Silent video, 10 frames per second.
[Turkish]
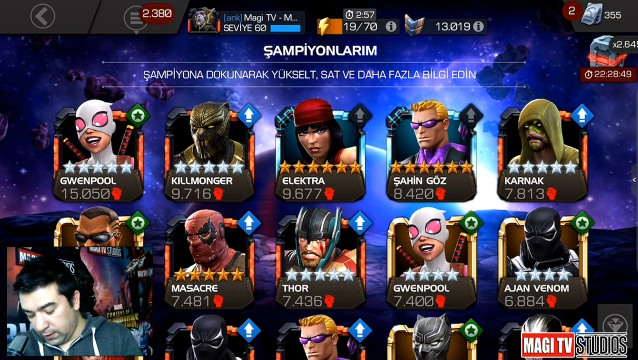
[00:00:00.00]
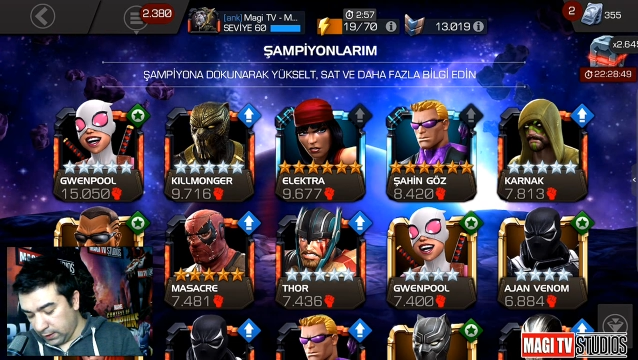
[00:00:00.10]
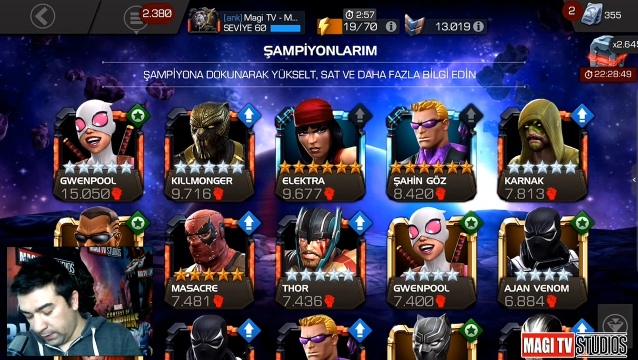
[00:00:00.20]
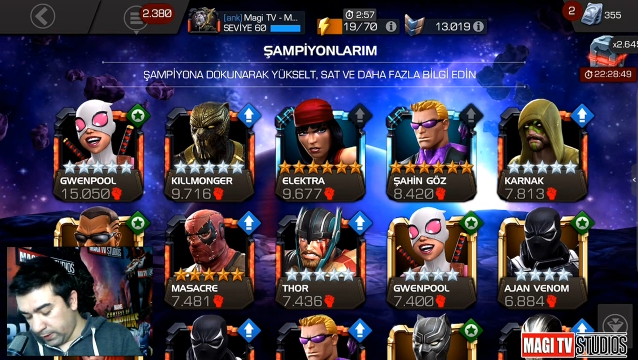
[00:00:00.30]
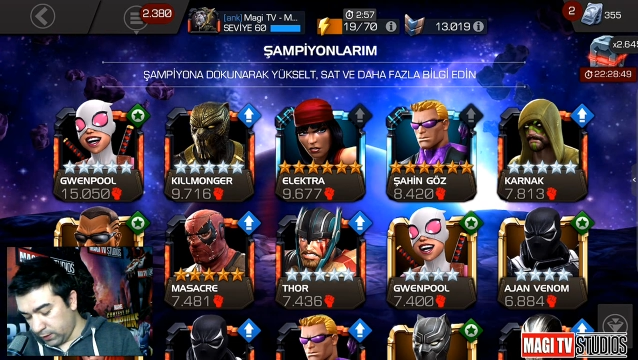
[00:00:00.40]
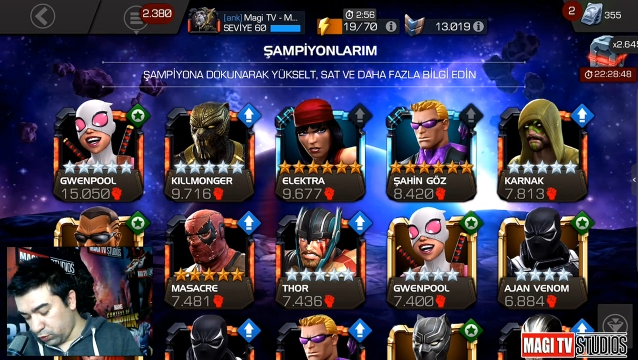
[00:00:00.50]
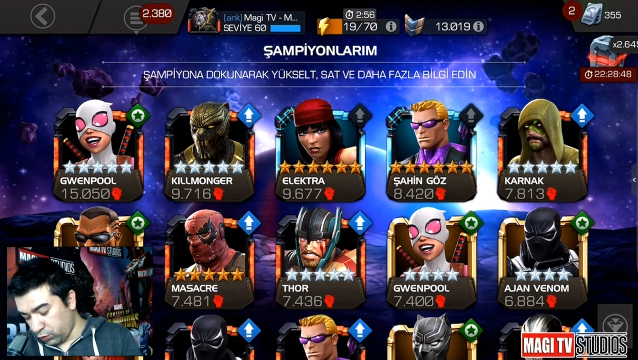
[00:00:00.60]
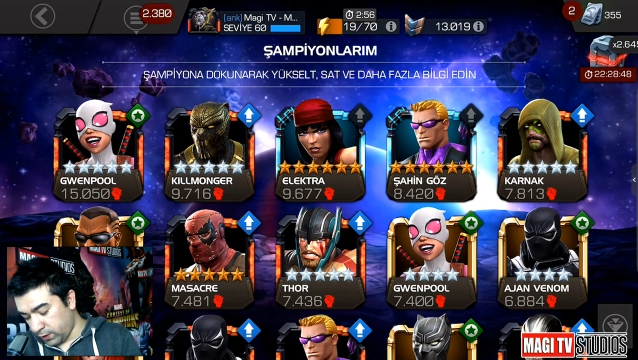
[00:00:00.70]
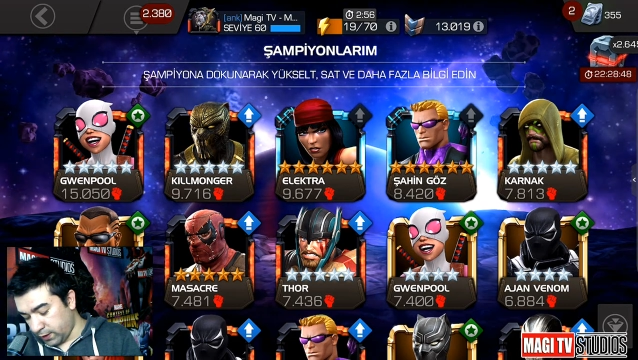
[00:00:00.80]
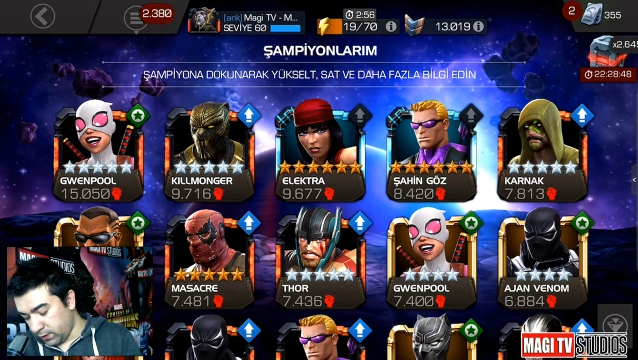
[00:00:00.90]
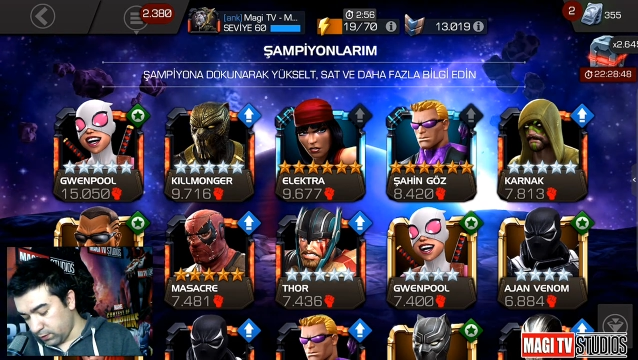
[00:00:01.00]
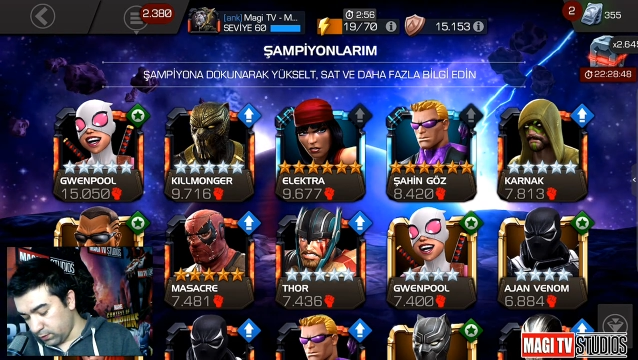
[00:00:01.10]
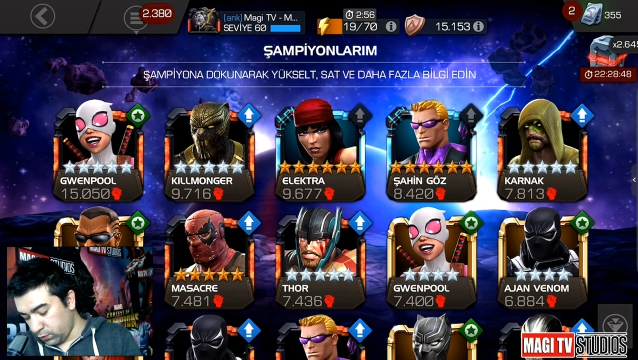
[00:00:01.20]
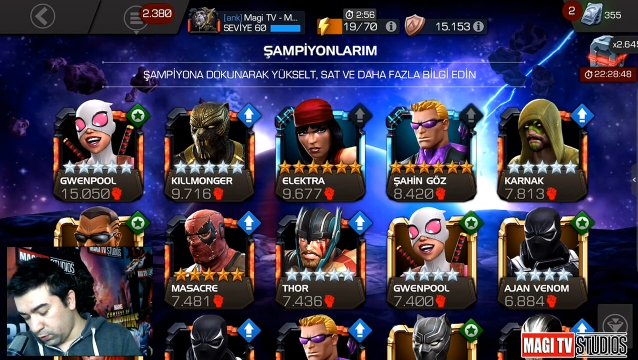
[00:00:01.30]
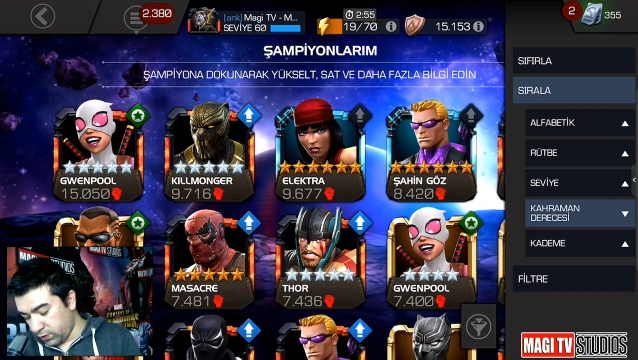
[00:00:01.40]
Hemen şuradan
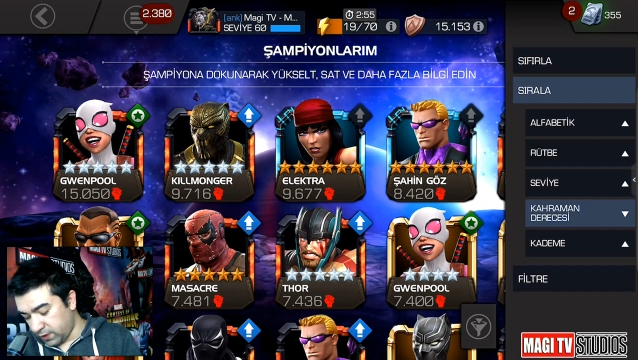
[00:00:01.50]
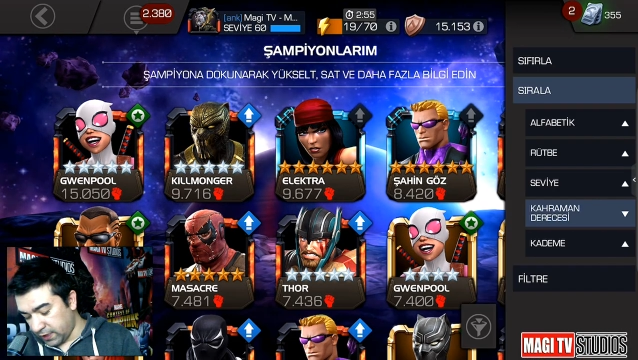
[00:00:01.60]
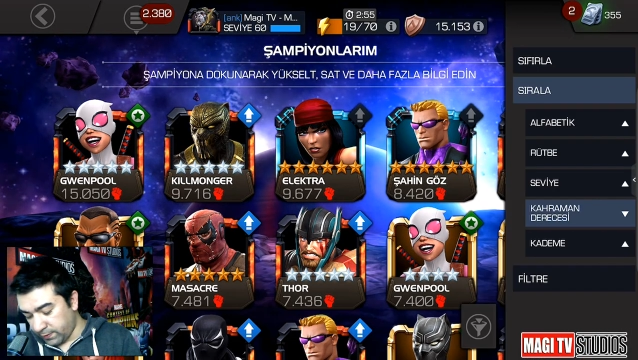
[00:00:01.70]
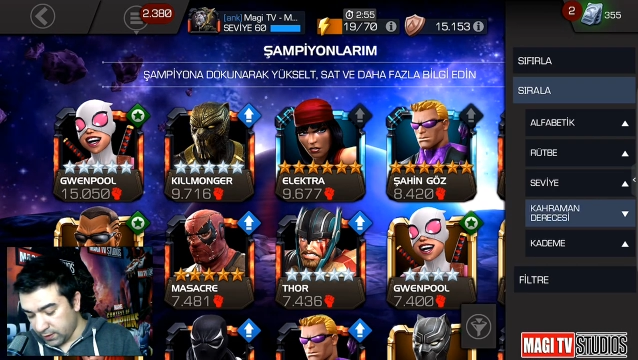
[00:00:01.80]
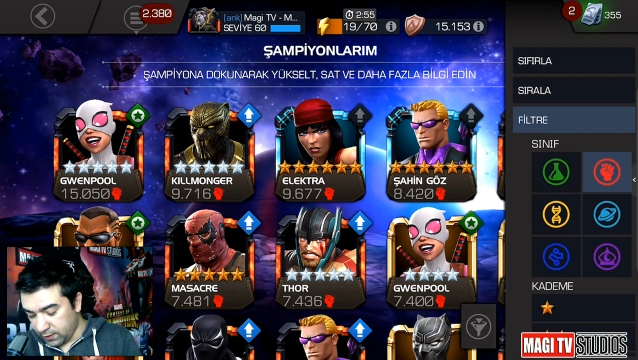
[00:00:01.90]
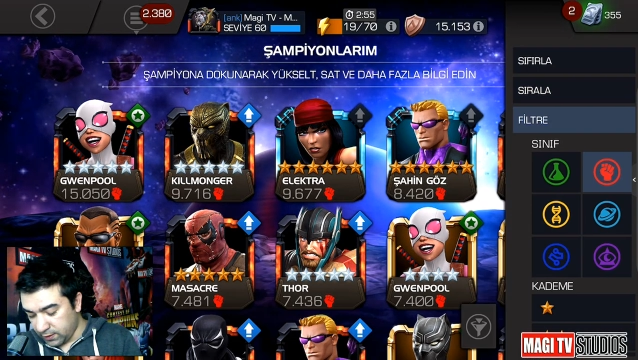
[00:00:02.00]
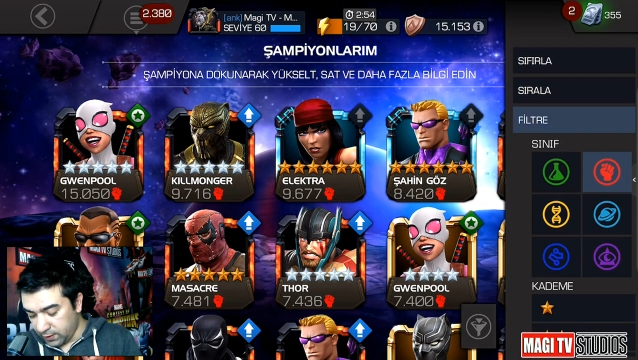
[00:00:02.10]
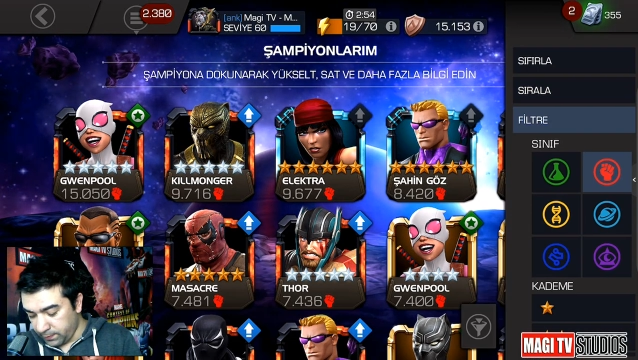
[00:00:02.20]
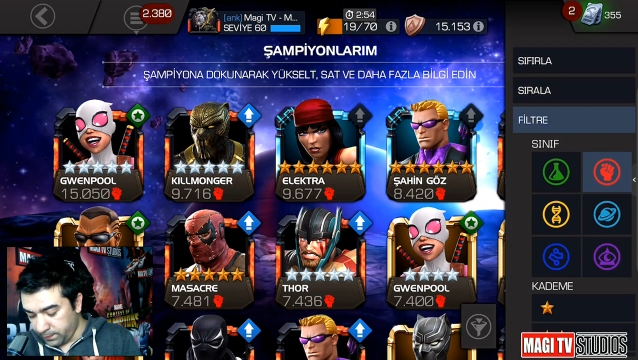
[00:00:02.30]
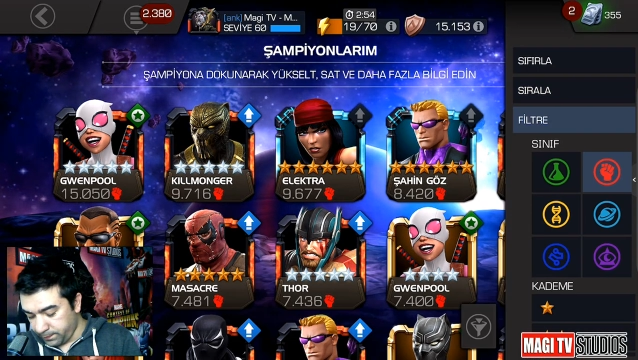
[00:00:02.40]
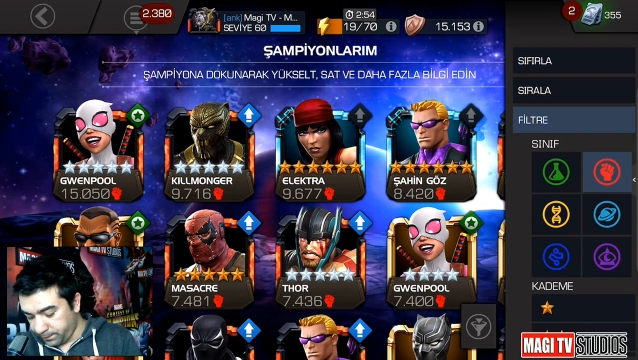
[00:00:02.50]
göstermek isterim.